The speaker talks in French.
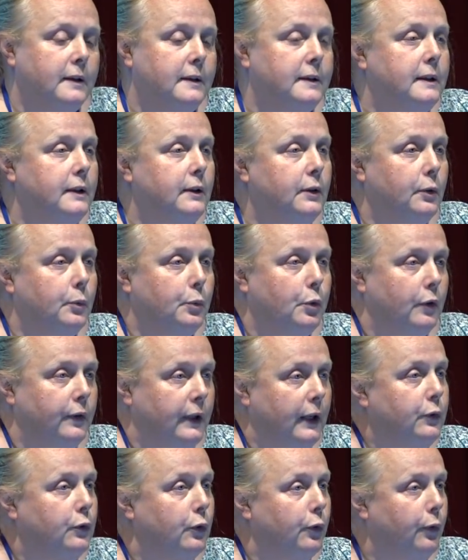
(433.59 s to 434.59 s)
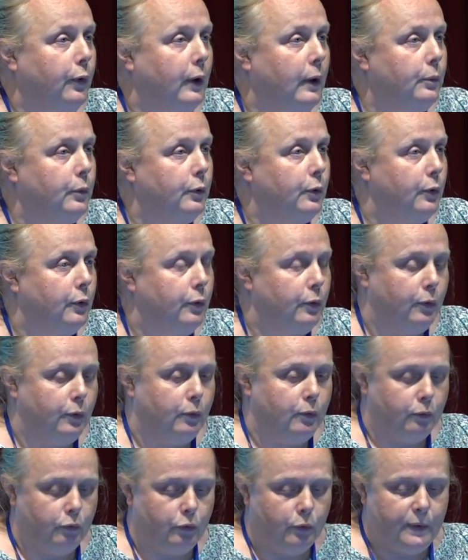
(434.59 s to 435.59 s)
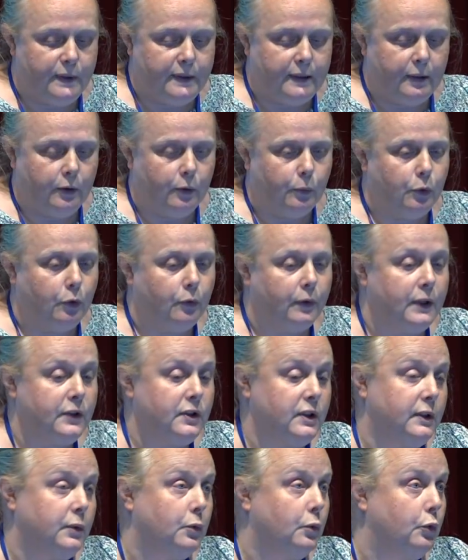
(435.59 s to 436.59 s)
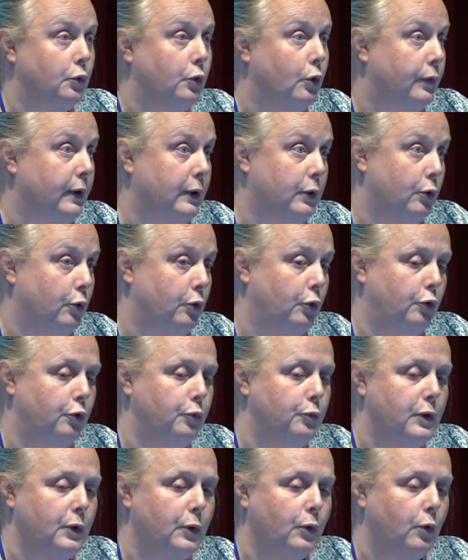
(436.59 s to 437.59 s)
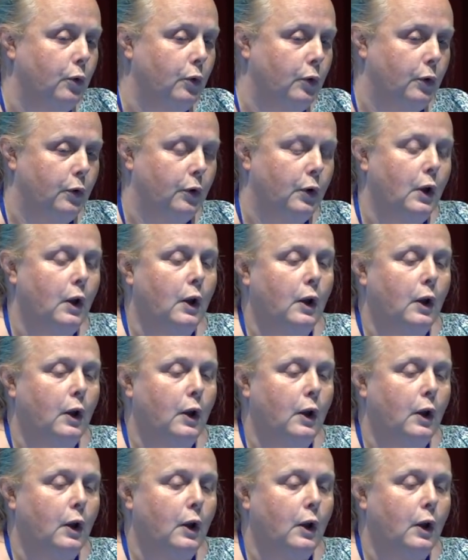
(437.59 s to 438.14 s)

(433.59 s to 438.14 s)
qui euh, proviennent de femmes euh, domiciliées en province qui ont eu en fait le numéro euh,